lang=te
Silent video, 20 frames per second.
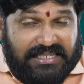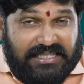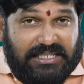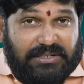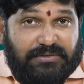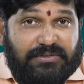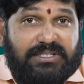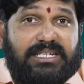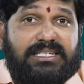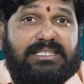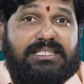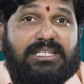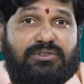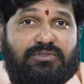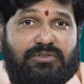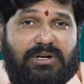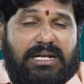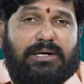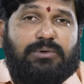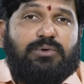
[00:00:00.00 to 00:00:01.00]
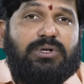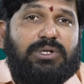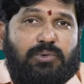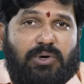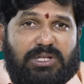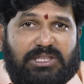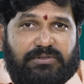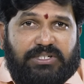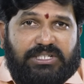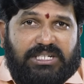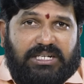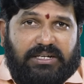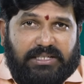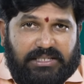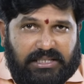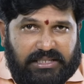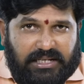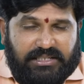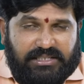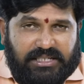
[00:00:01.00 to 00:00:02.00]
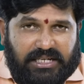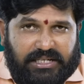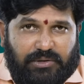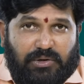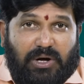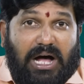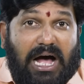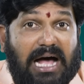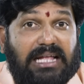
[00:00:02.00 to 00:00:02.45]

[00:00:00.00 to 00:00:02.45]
శివశక్తి ద్వారా కొన్ని కొత్త విషయాలు ఏవైతే తెలిసాయో